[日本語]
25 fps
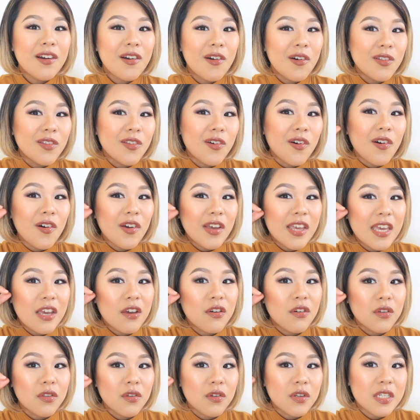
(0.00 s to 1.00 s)
この皮
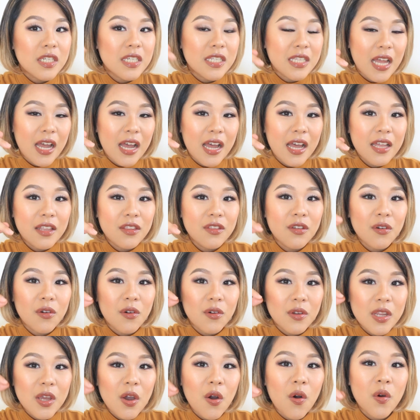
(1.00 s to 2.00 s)
膚の下ど
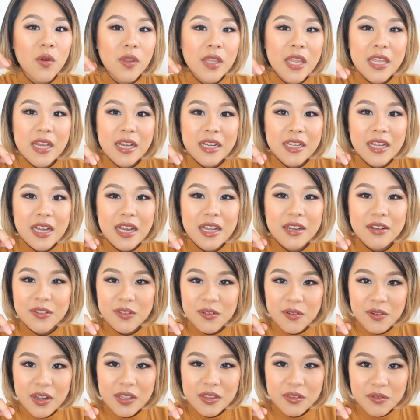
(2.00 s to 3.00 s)
こに骨がある
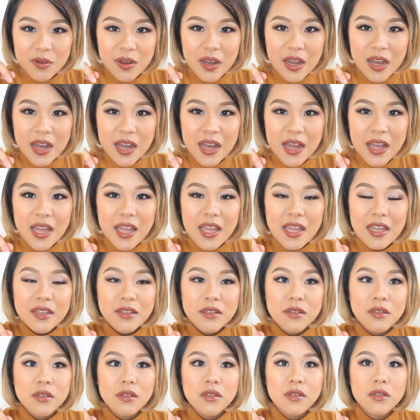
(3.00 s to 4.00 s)
のかとか
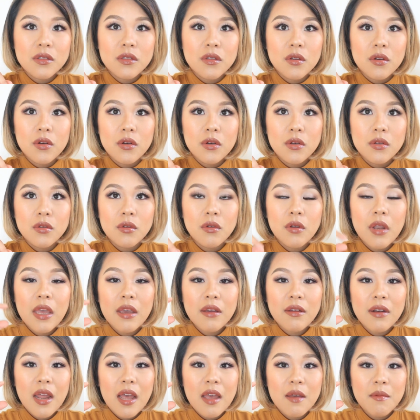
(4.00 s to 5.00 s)
うんとどれ
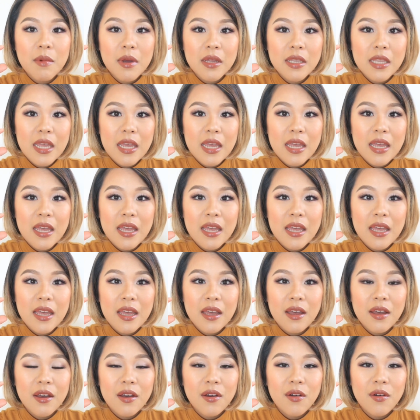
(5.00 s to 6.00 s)
ぐらいま
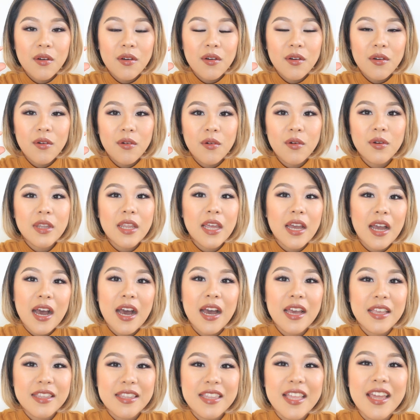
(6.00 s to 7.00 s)
で骨が
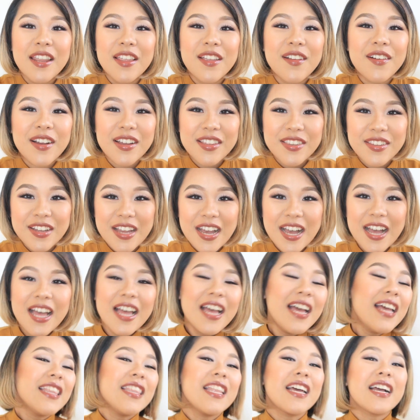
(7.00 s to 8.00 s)
入ってるのかとか
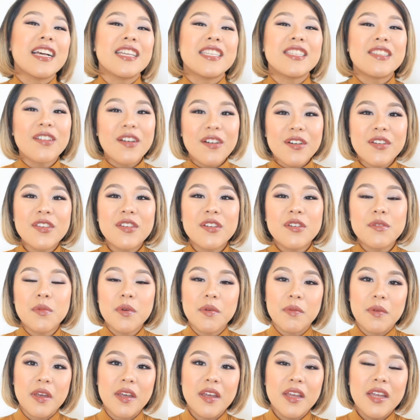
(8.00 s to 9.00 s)
なんかそういう
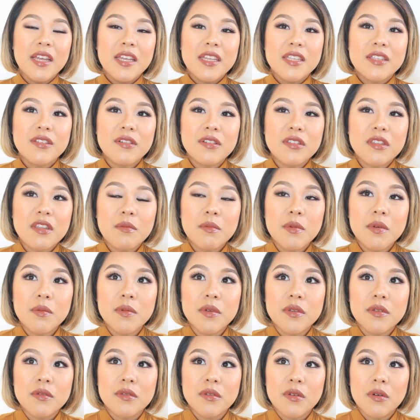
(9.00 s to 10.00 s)
部分そういった部
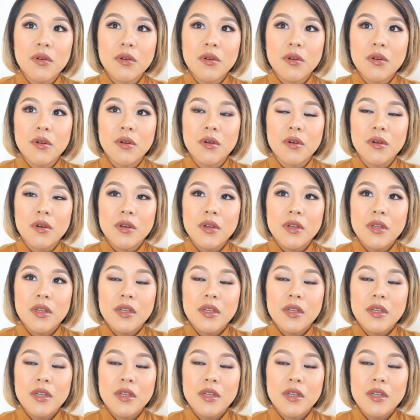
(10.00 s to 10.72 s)
分を